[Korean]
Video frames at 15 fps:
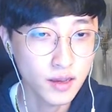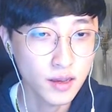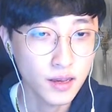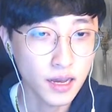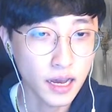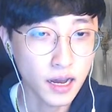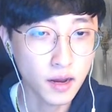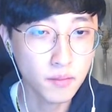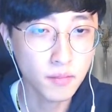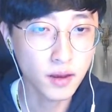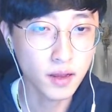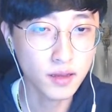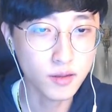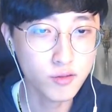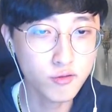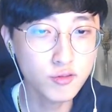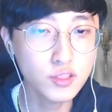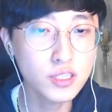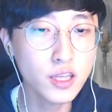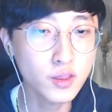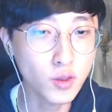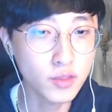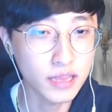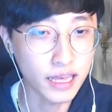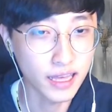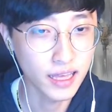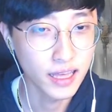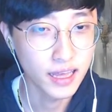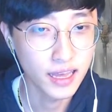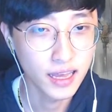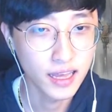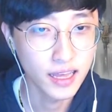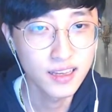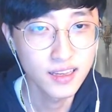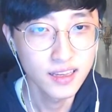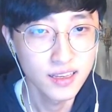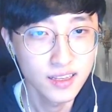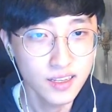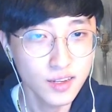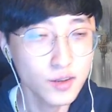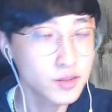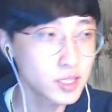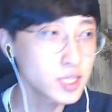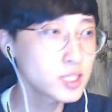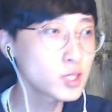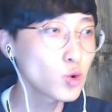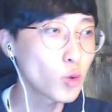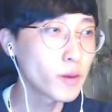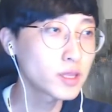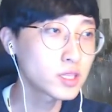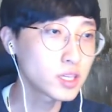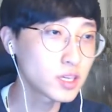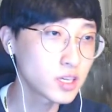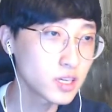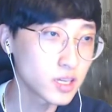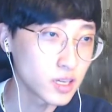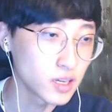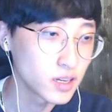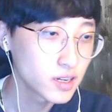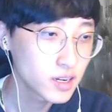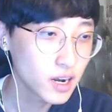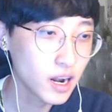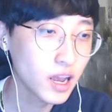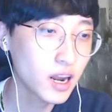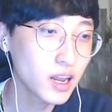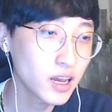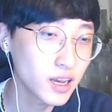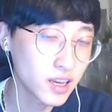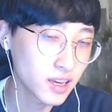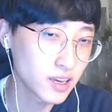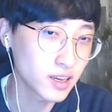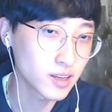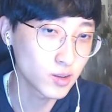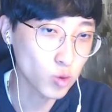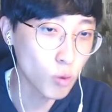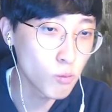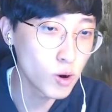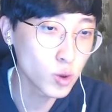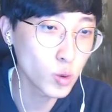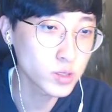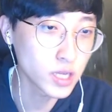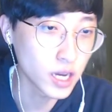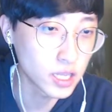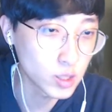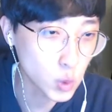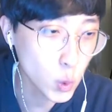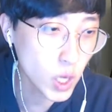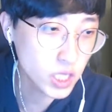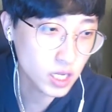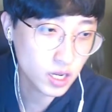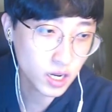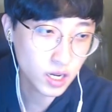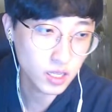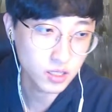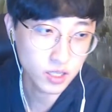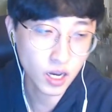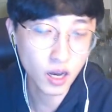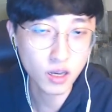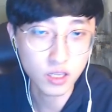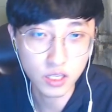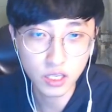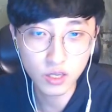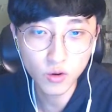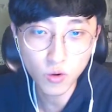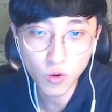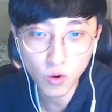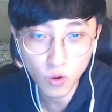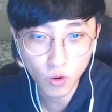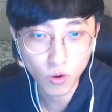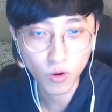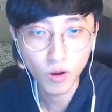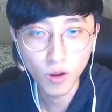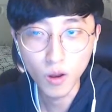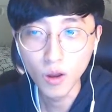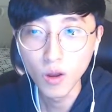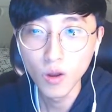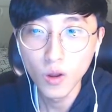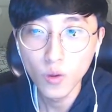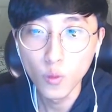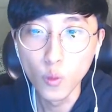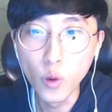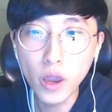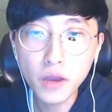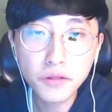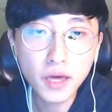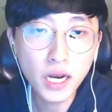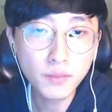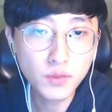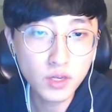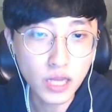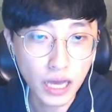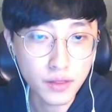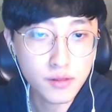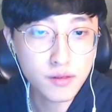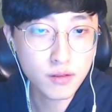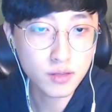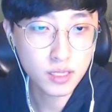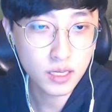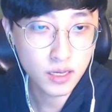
악마 순진했던 나 그래서 치트 오메틱이 클라라의 동물농장에는 통하니까 야 이거 왜 사람들이 안 쓰지?